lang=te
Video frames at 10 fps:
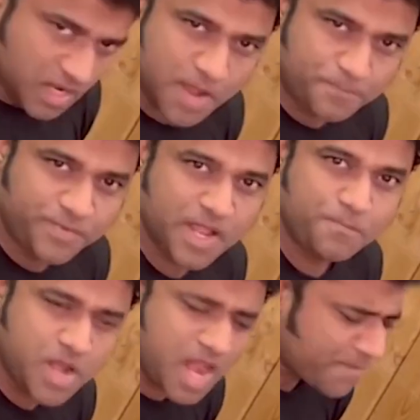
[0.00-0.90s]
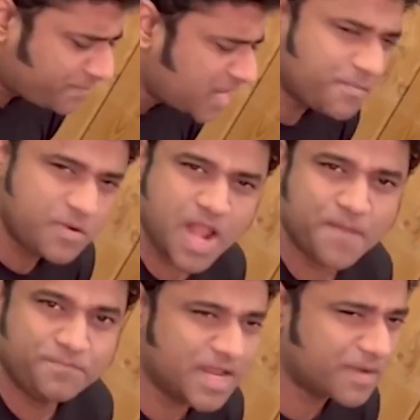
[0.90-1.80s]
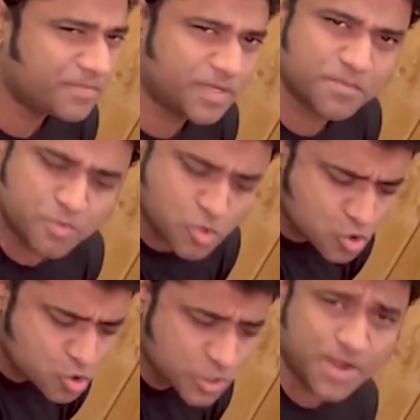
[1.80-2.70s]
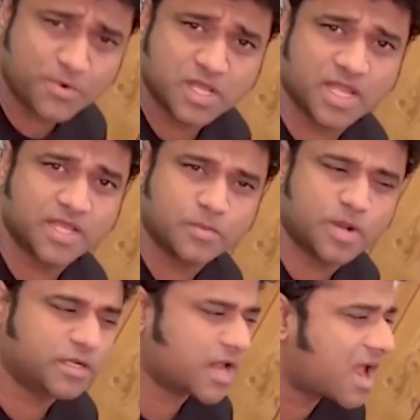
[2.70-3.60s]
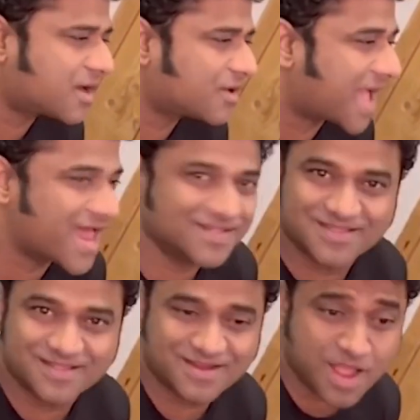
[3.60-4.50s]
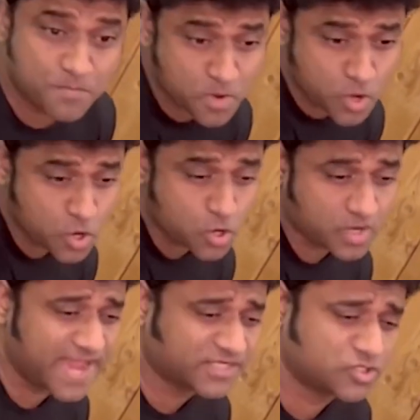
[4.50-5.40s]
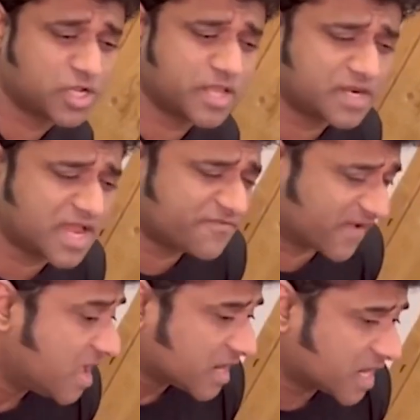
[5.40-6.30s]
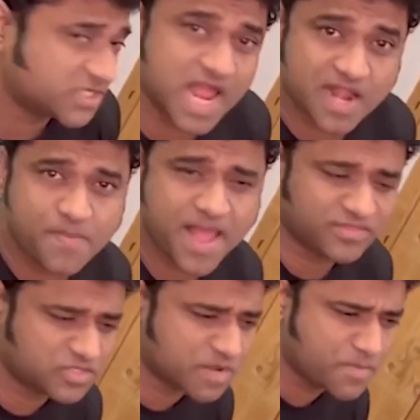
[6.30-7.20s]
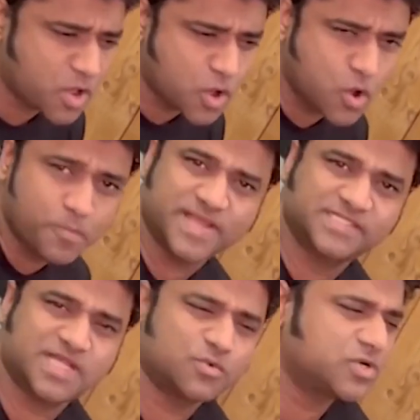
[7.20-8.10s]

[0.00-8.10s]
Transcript: లబ్డబ్ లబ్డబ్ లబ్డబ్ డబ్బు ఎవడు గాని పెట్టాడు గాని దీని అబ్బో క్యాష్ లేని లైఫ్ కష్టాల బాధ డబ్బు పైసా